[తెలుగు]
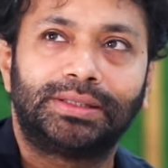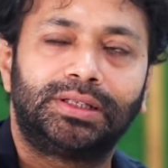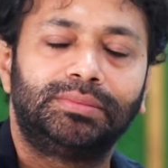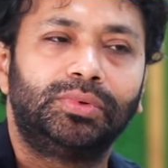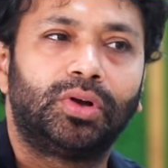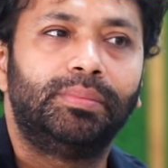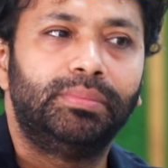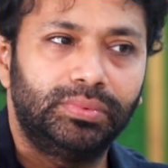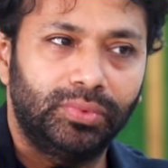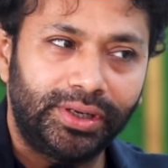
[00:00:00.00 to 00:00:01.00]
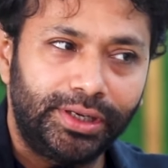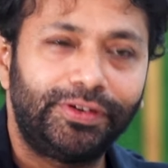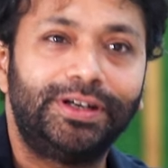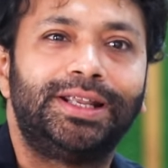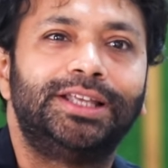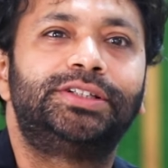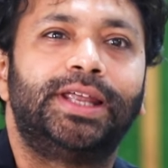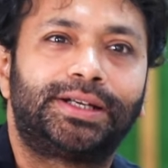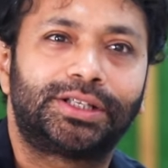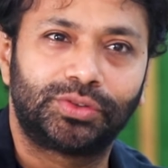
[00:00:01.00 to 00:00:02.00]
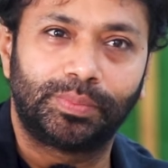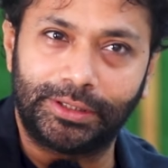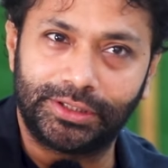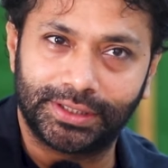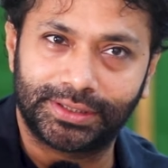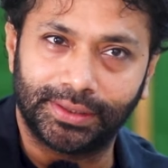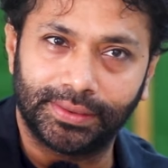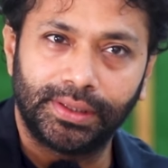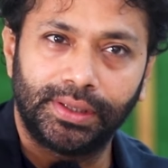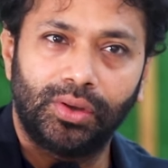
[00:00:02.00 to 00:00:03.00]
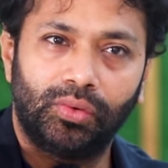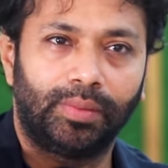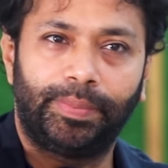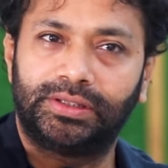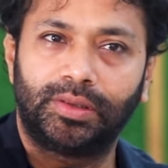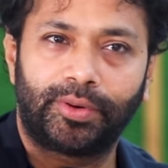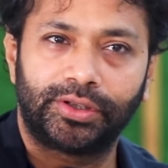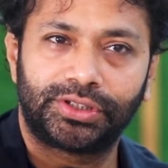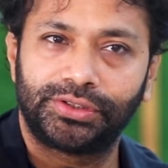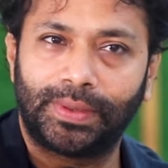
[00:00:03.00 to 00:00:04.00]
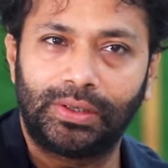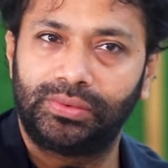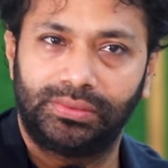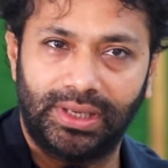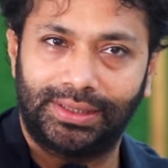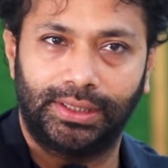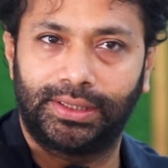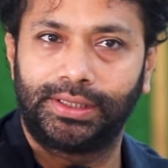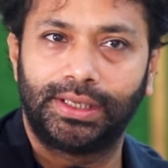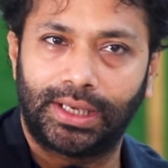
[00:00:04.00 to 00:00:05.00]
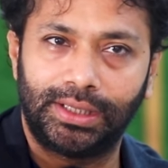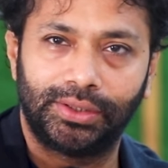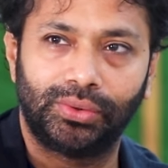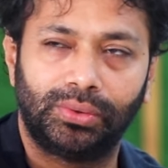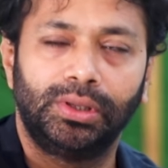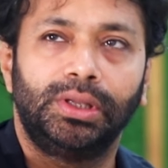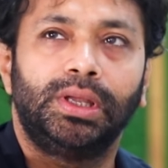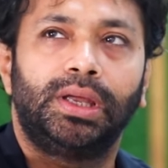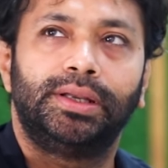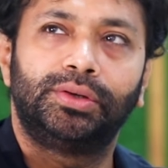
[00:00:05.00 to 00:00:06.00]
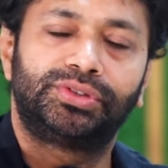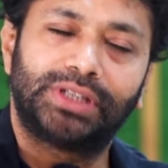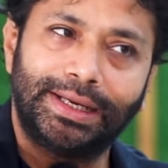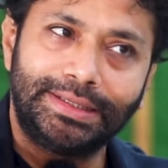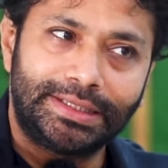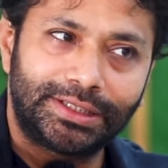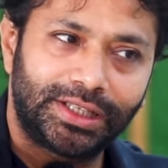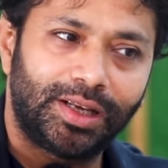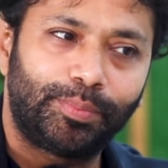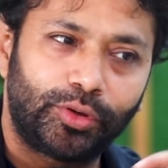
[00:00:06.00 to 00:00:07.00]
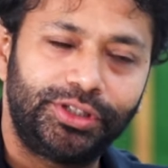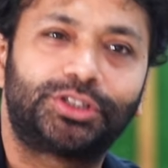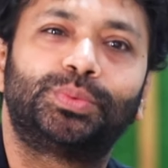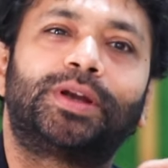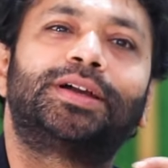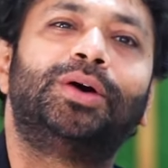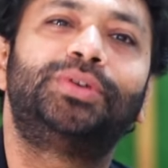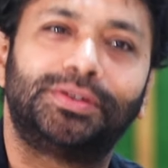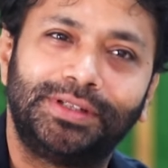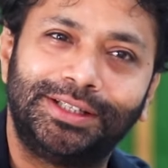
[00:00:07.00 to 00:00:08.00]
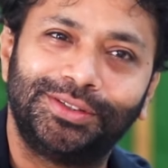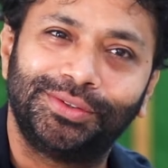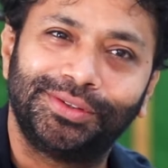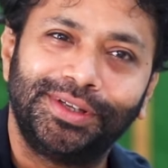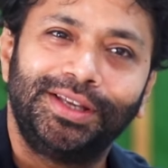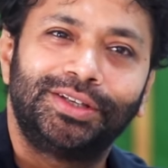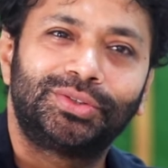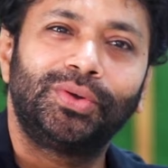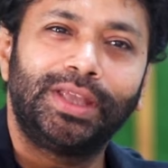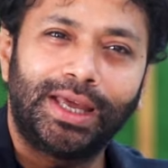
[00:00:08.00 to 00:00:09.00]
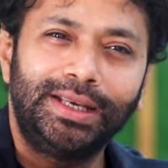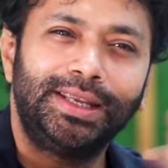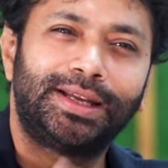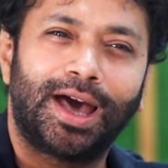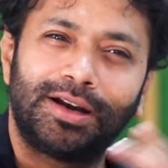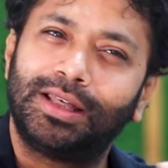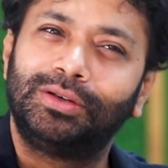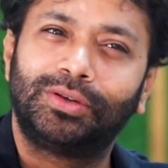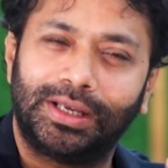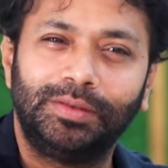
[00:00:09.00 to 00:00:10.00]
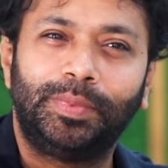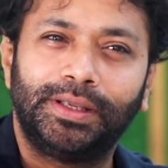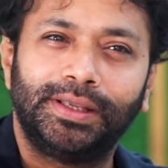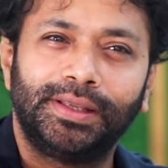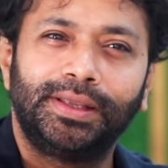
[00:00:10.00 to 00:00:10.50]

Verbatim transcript: మాత్రం ఒక ఒక డిఫరెంట్ రేంజ్ డైరెక్టర్స్తో పనిచేశాను ఒక పెద్ద ప్రొడక్షన్స్ వాళ్ళు నా దగ్గరికి రాలేదు నేను సైన్ చేసిన ప్రాజెక్ట్స్ వర్కౌట్ అవ్వలేదు సో ఈ అన్ని కారణాలు కలిపి